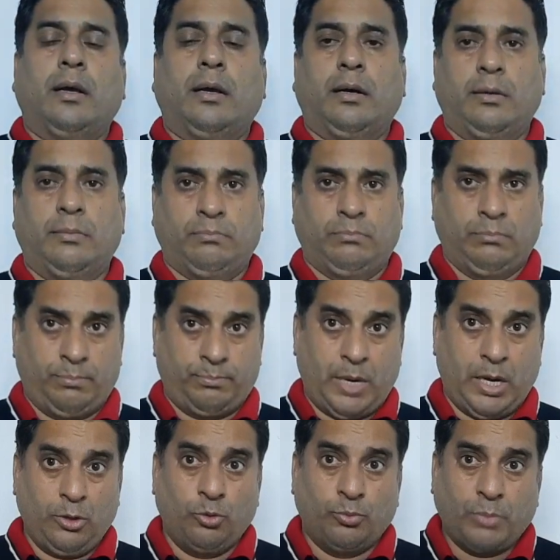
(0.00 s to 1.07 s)

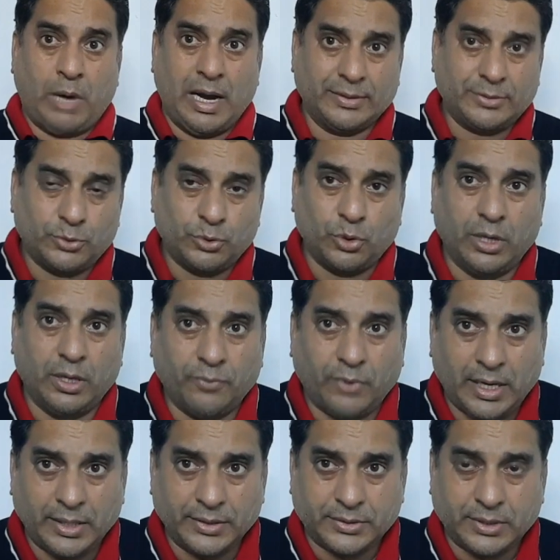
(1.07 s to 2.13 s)
मालूम जो है
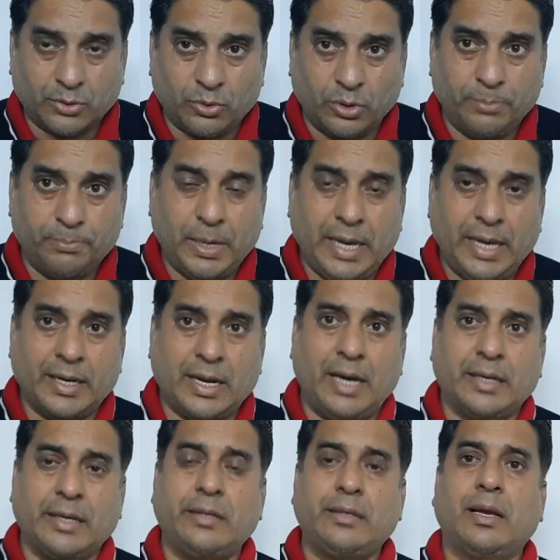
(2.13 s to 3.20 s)
वहाँ से कोई बैर
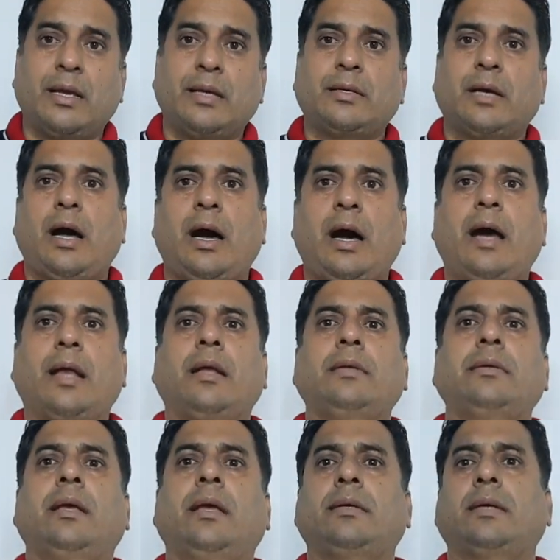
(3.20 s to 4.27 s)
आ रही हैं या आ
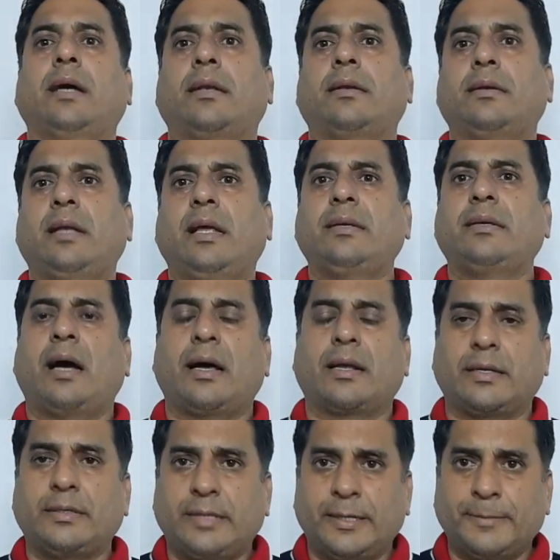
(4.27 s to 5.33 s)
रही हैं या नहीं आ
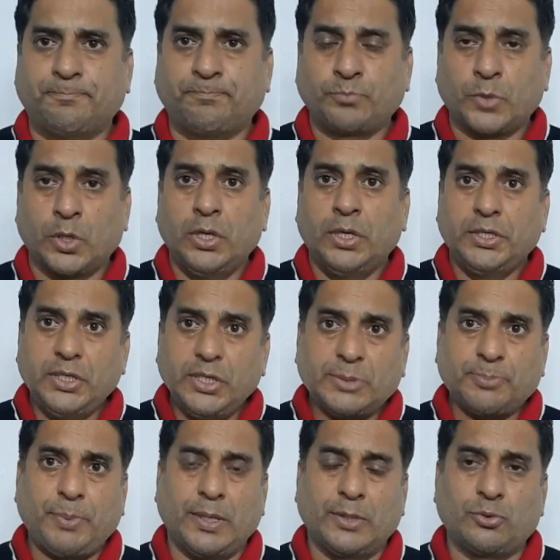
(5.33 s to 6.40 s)
रही हैं इस
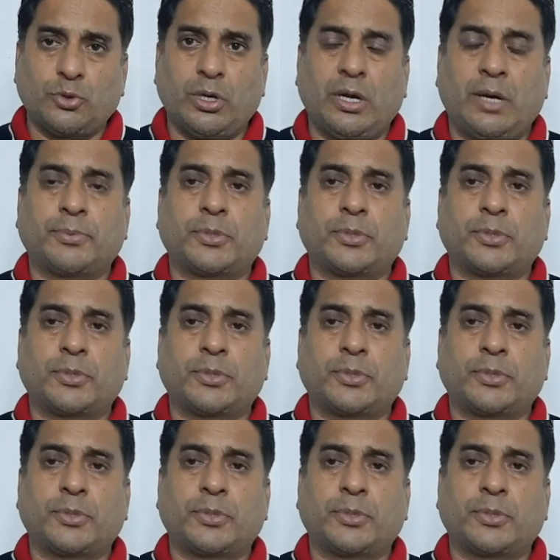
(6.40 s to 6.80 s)
पर जो है हम